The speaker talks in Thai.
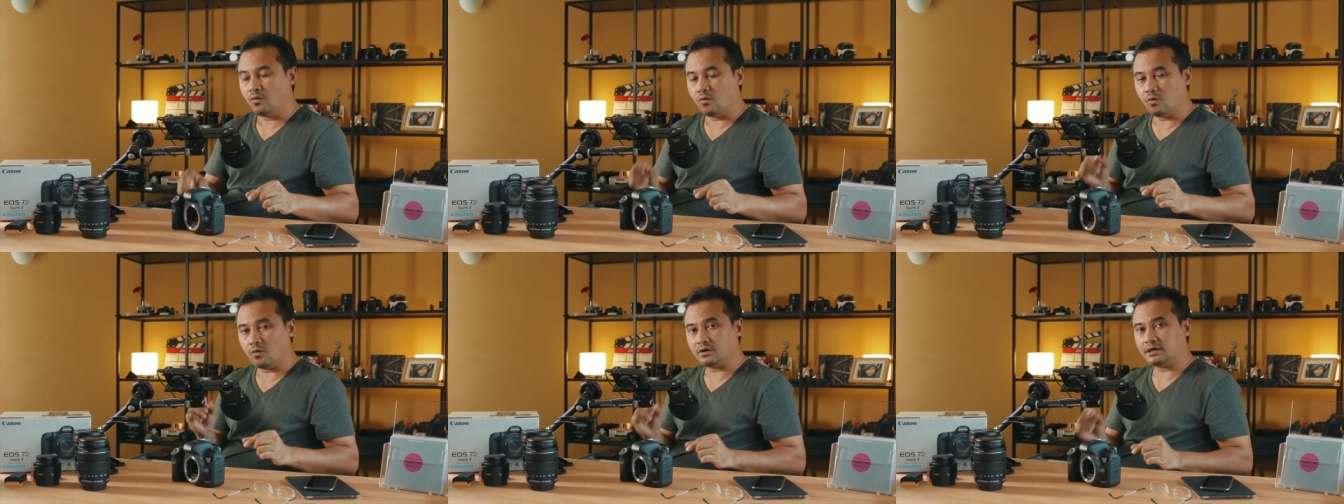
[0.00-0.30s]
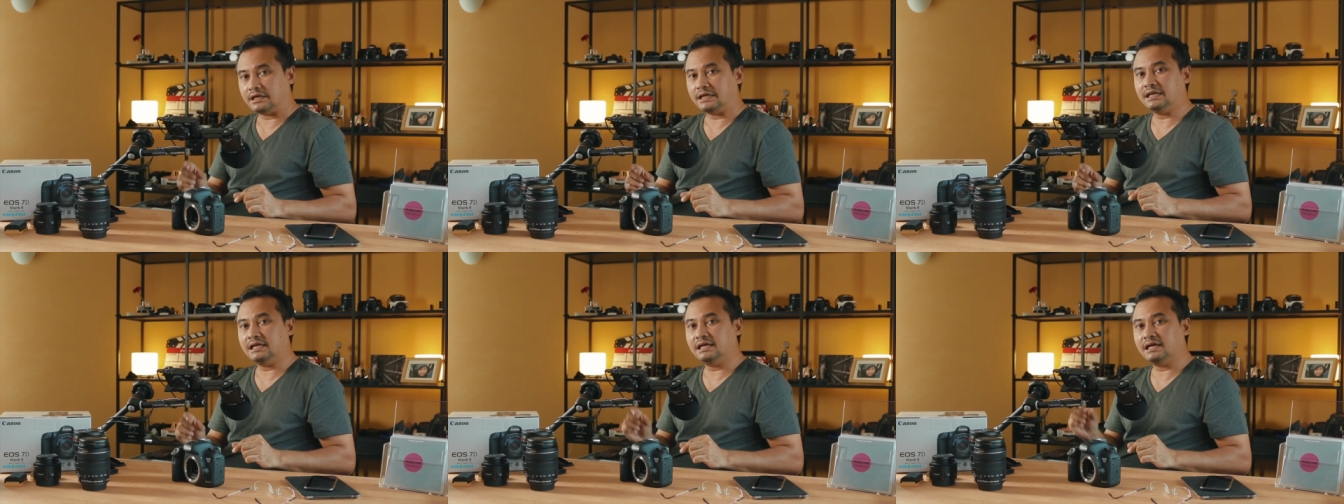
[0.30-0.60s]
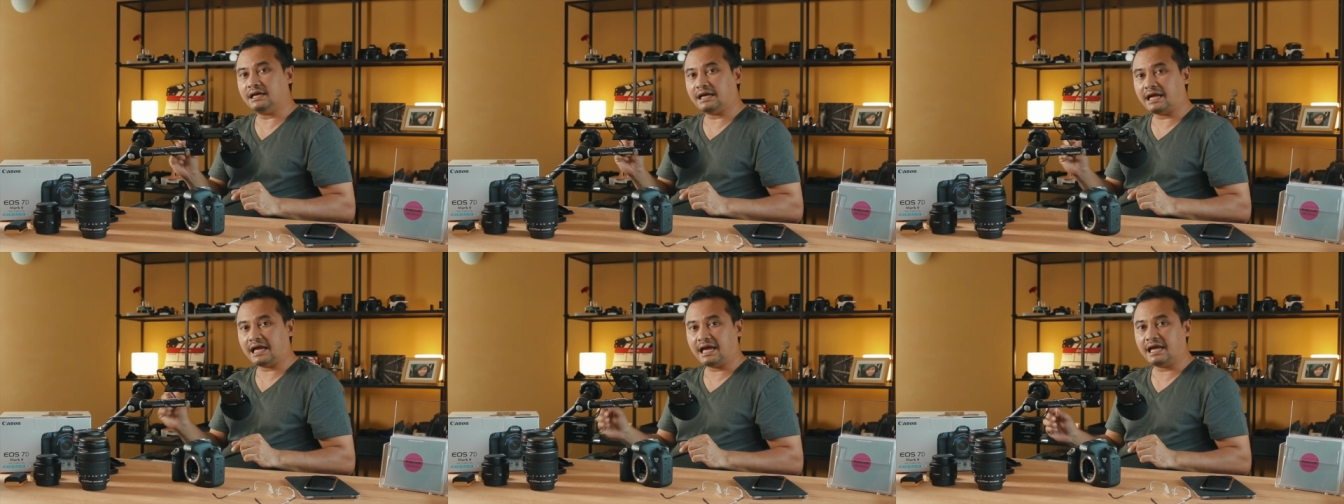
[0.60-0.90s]
6D
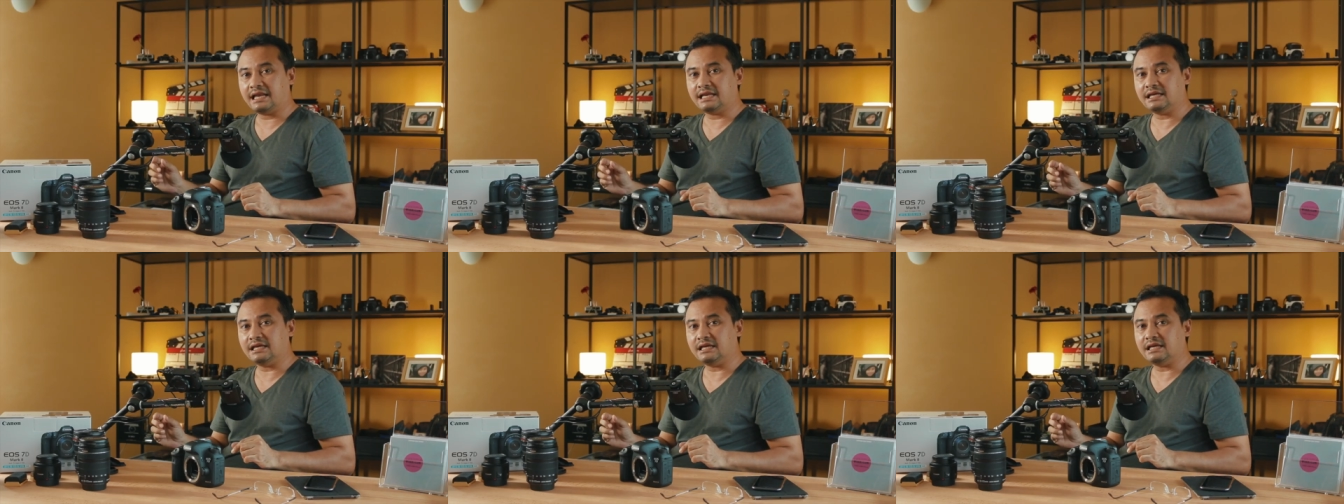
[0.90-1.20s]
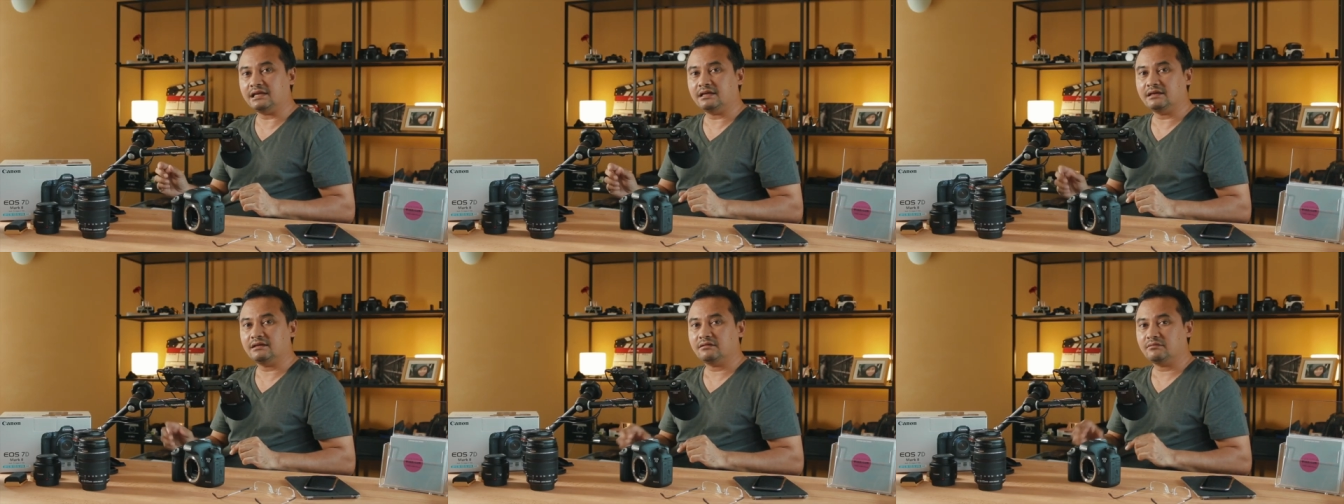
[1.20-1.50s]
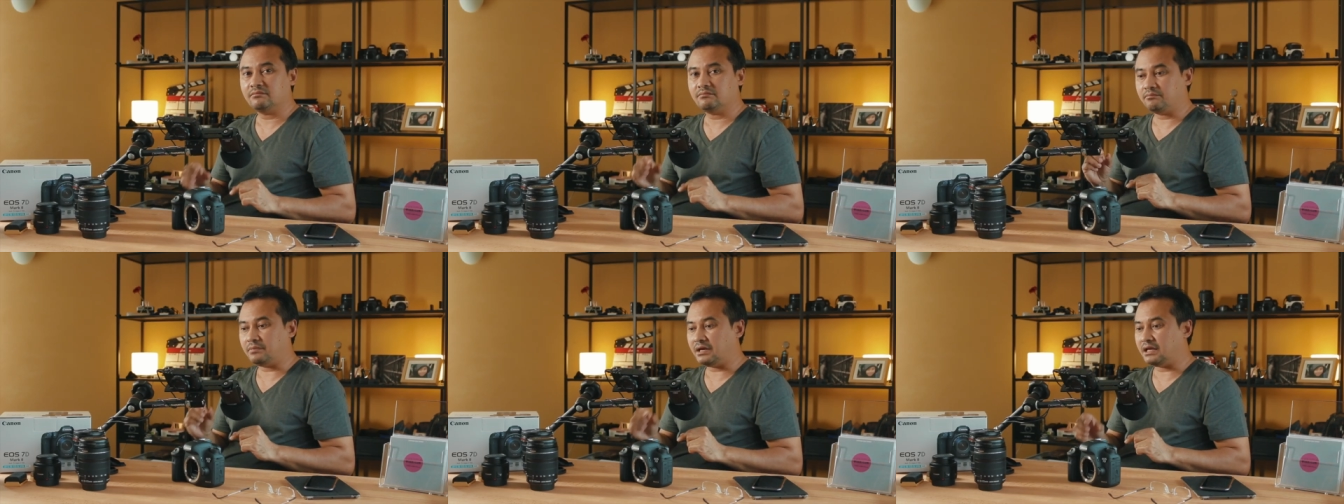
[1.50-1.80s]
กับ 5D
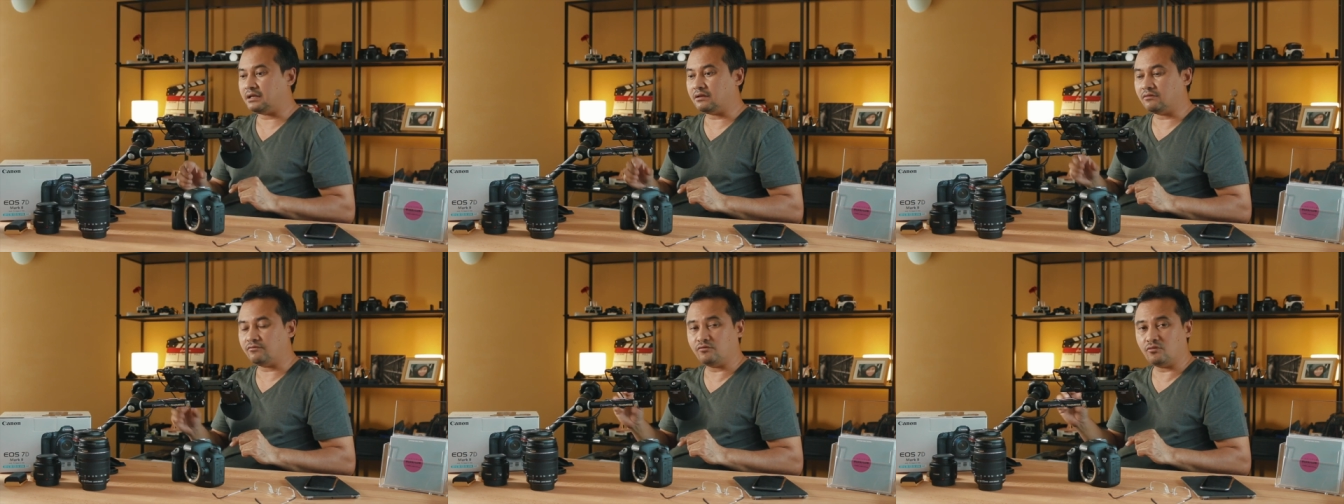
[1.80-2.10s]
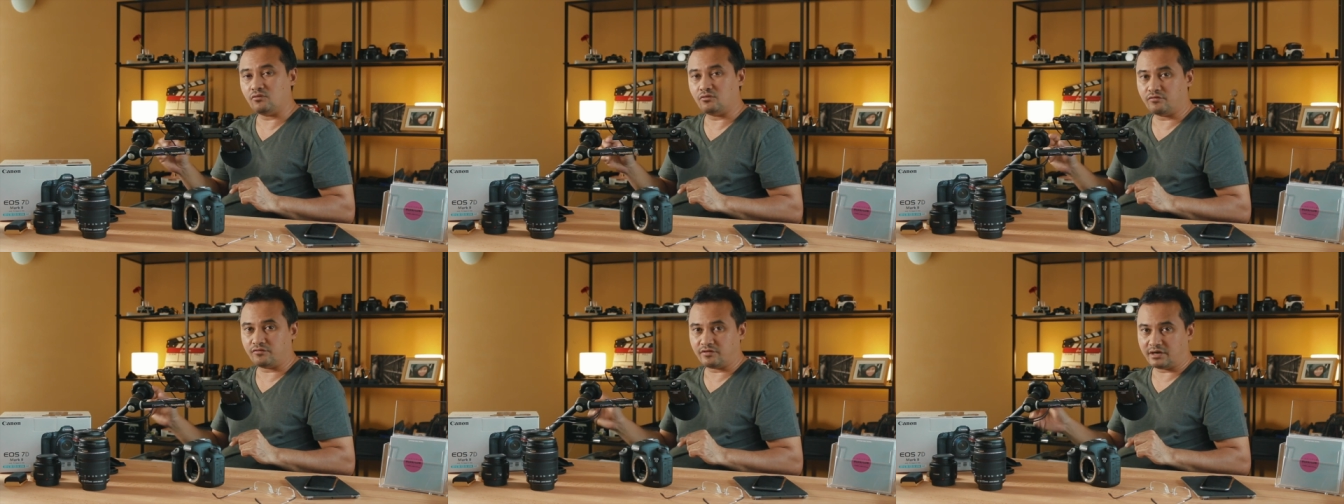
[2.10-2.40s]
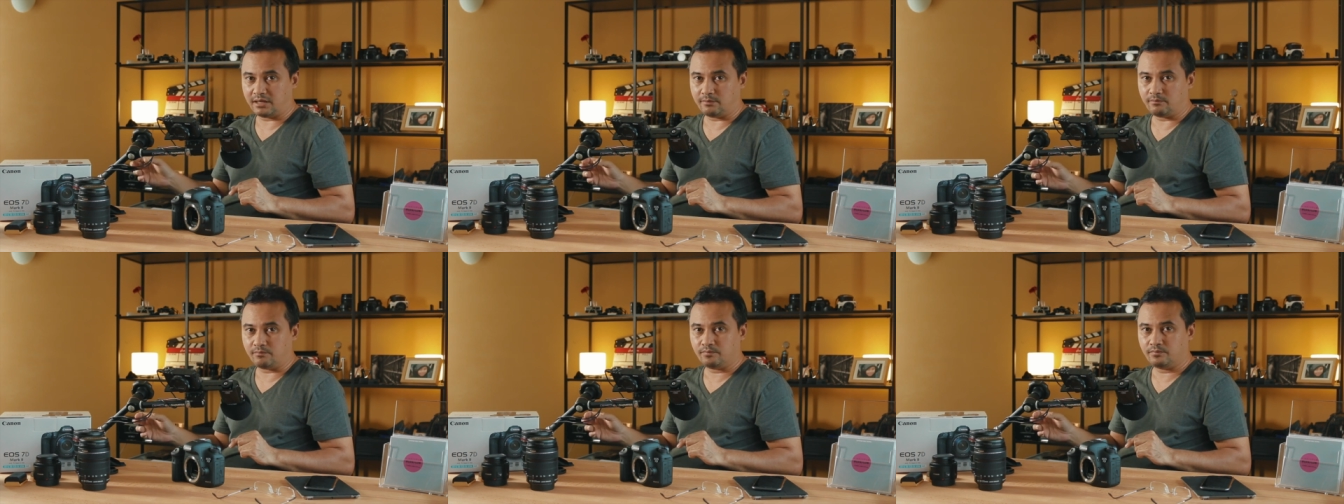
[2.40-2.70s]
เป็น full
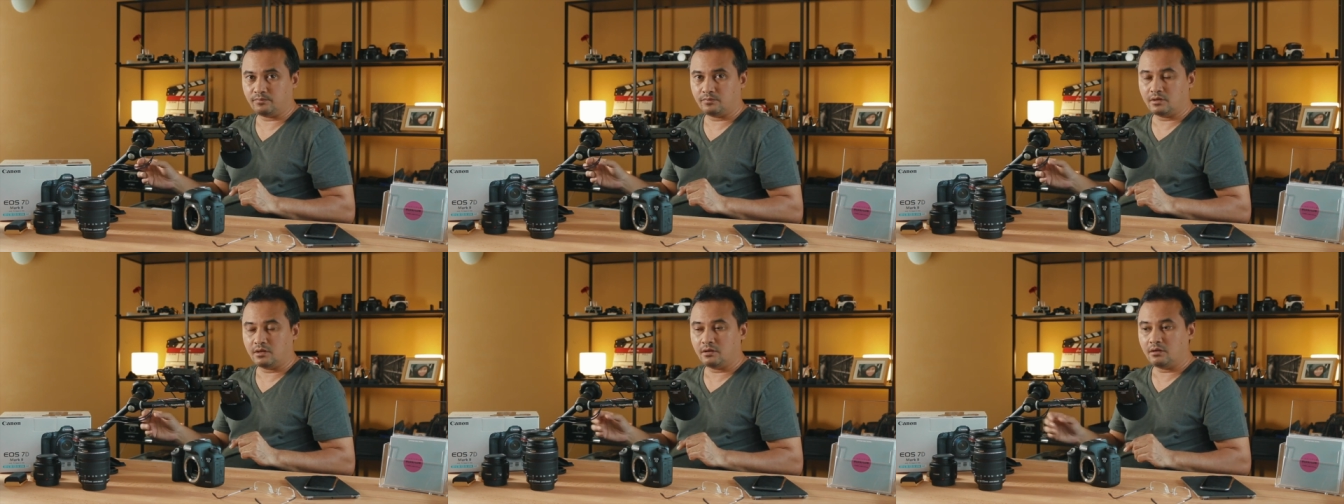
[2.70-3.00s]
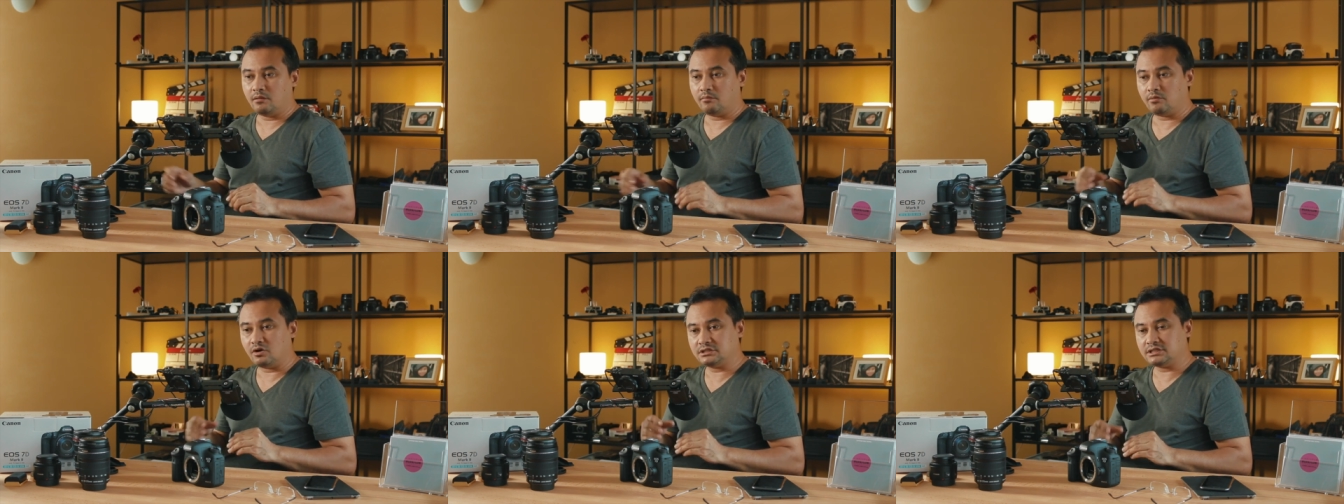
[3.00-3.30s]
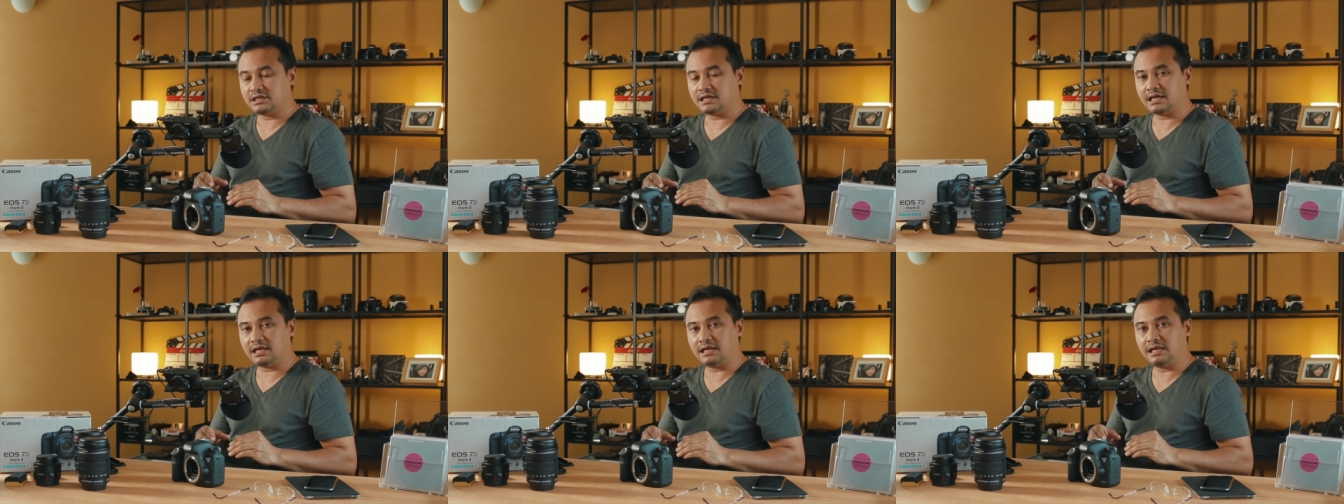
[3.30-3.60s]
frame เพราะ
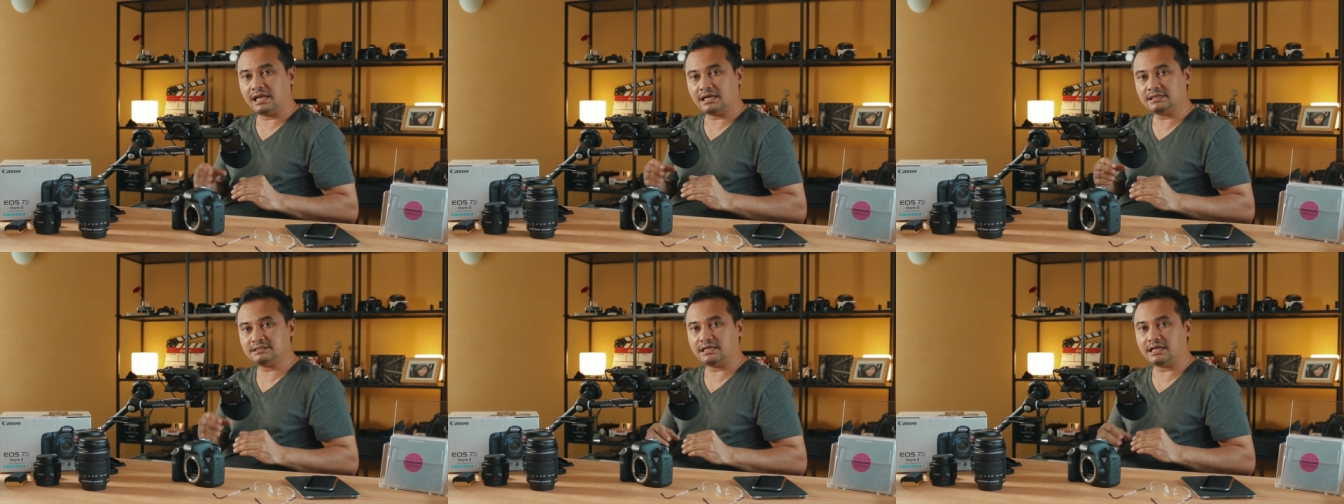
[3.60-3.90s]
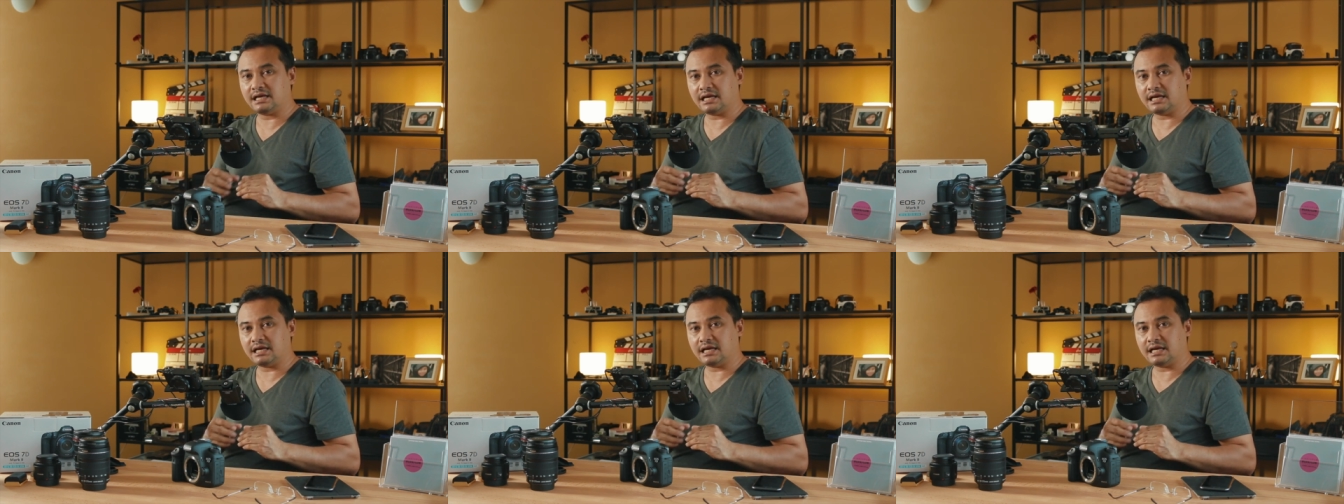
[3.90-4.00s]
ฉะนั้นลักษ